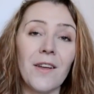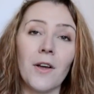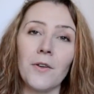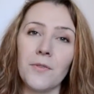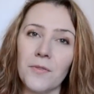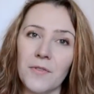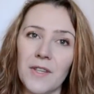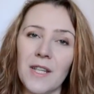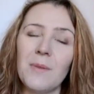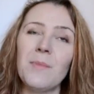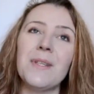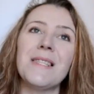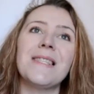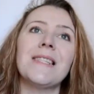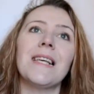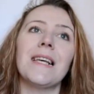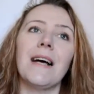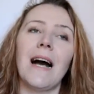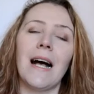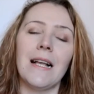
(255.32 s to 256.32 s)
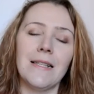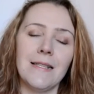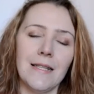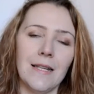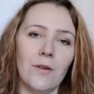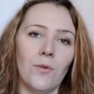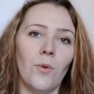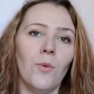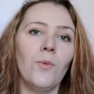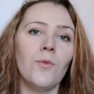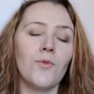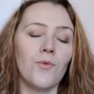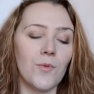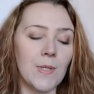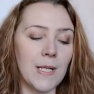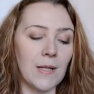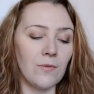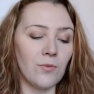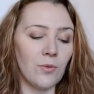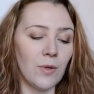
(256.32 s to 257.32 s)
un film, c'est assez long, je
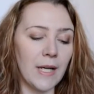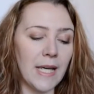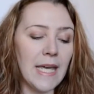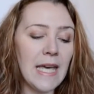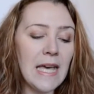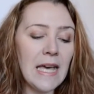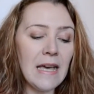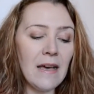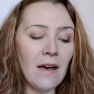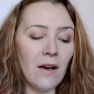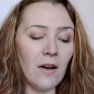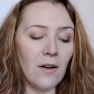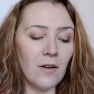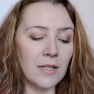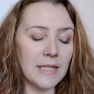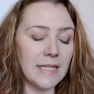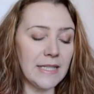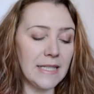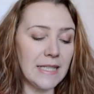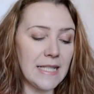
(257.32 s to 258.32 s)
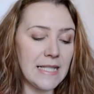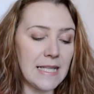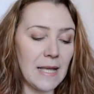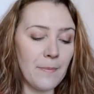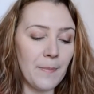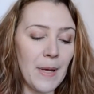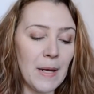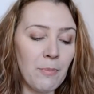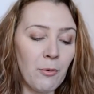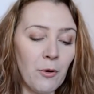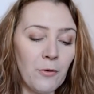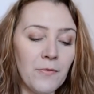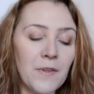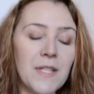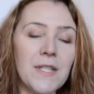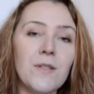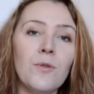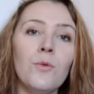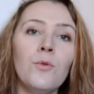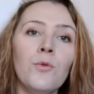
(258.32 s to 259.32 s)
vous avouerai, euh, qui s'appelle
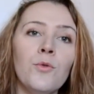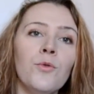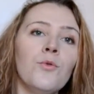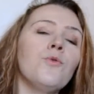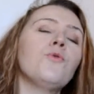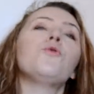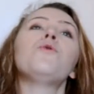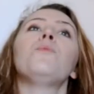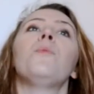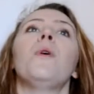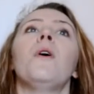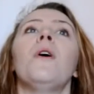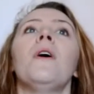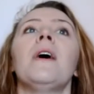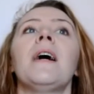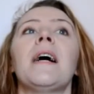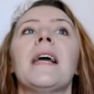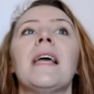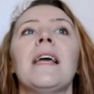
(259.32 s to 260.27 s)
Profession YouTubeur.